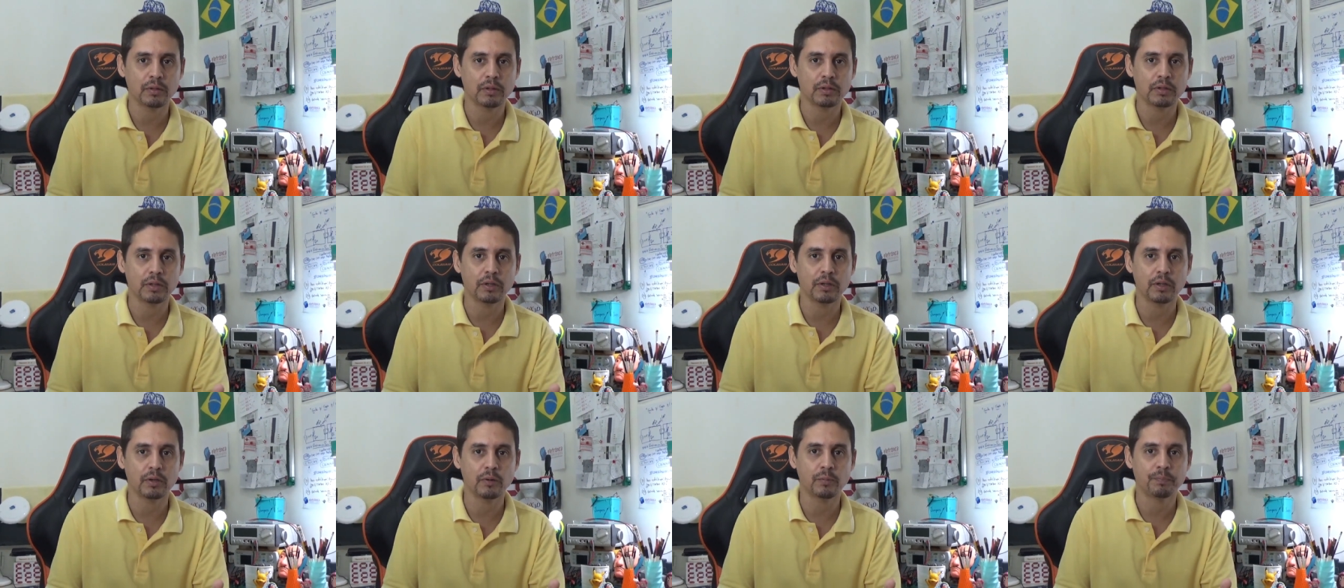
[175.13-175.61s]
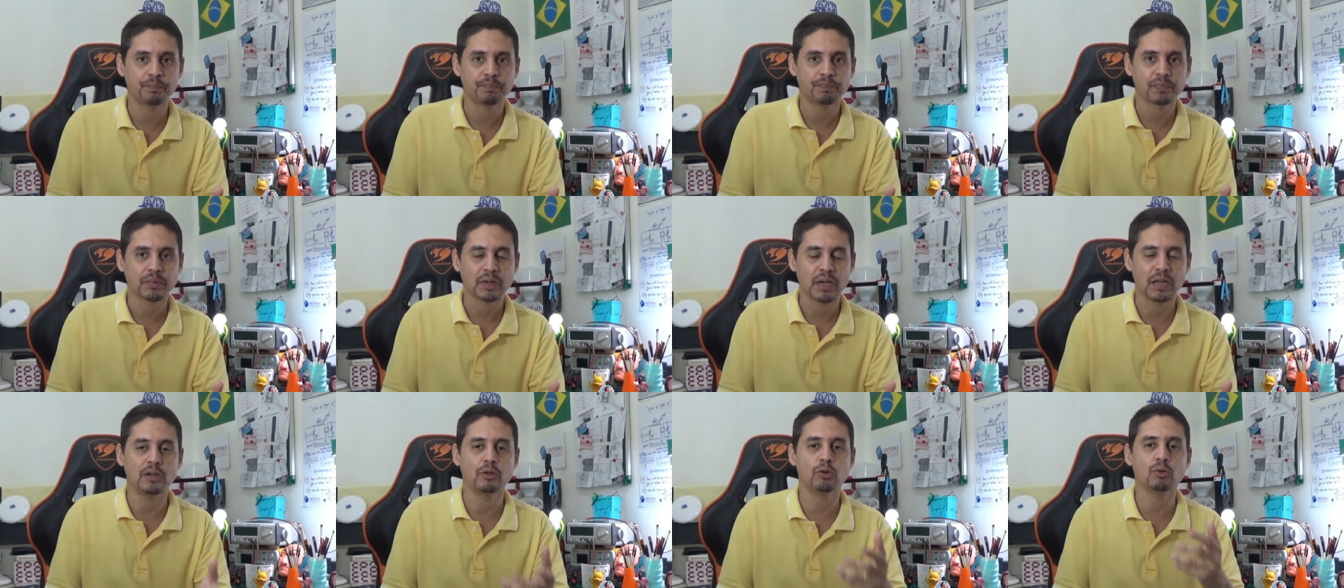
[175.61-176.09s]
entendeu?
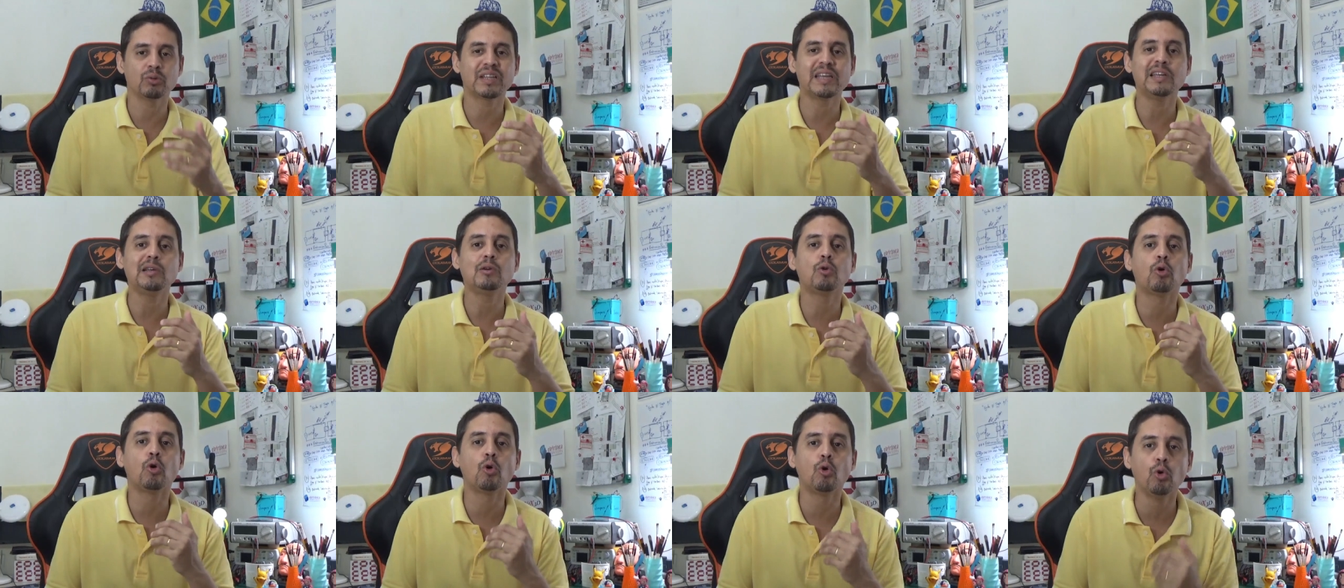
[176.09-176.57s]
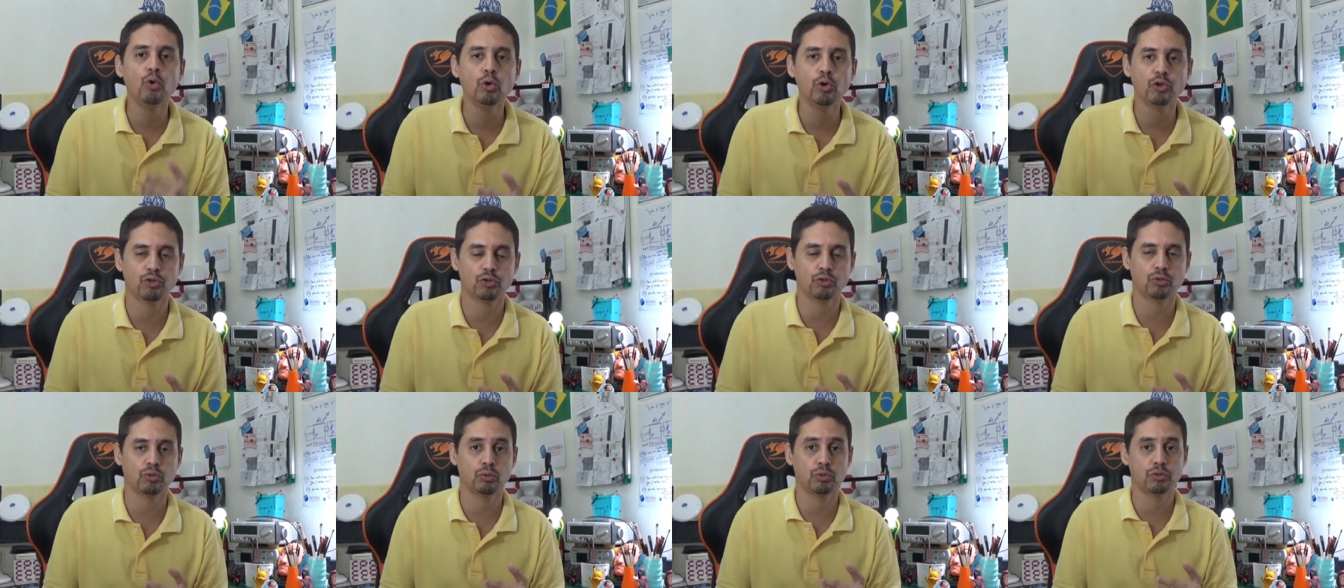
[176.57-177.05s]
Ele não tem
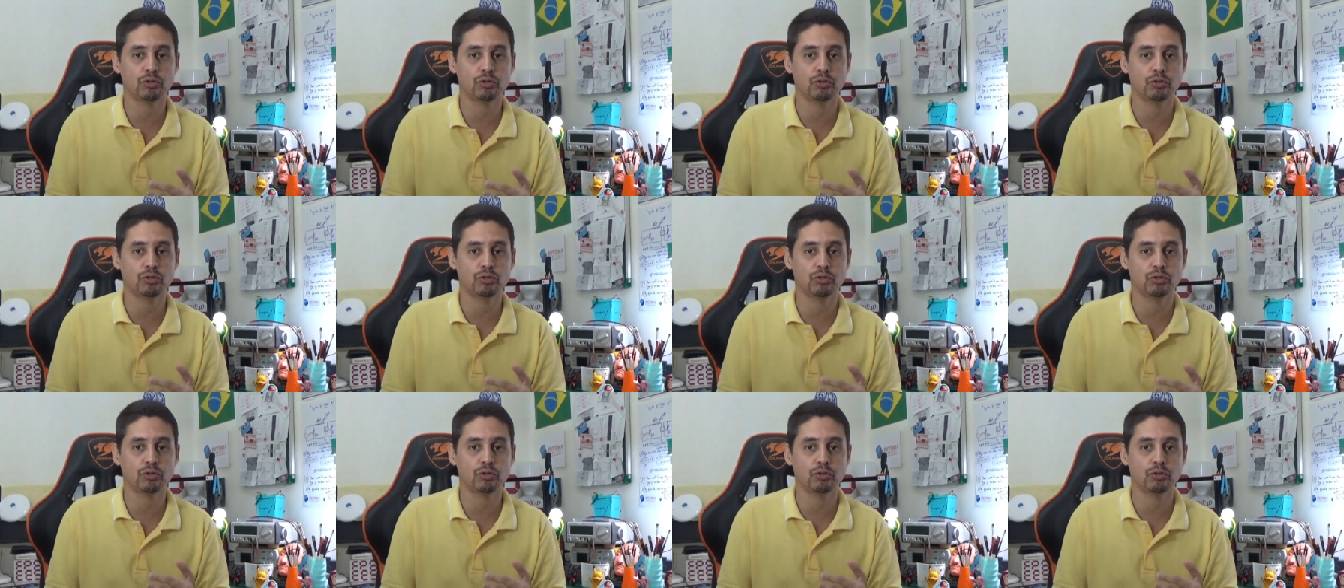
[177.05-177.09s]
custo.